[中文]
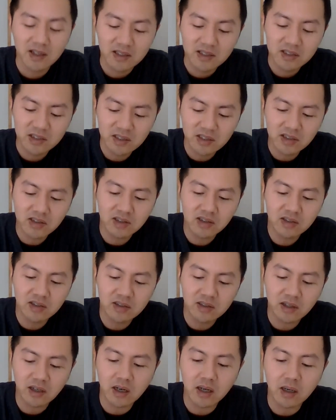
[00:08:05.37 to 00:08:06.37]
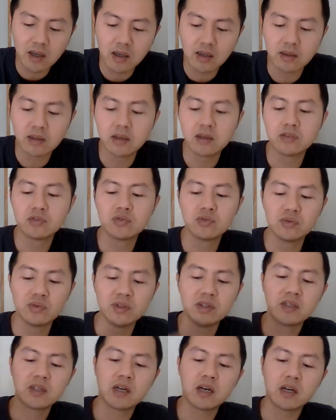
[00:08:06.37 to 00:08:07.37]
近日啊，数
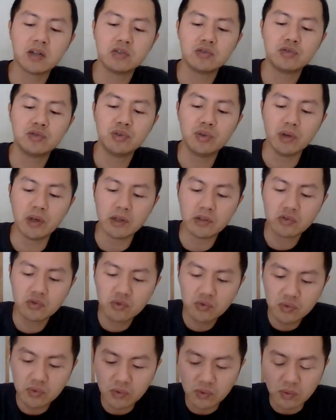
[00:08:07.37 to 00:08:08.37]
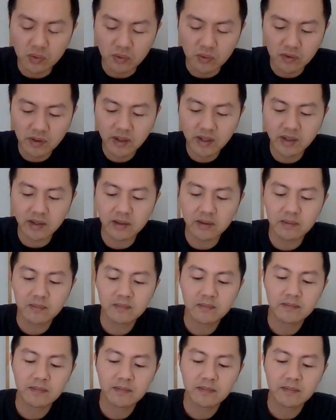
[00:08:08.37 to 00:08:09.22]
一下全筑股份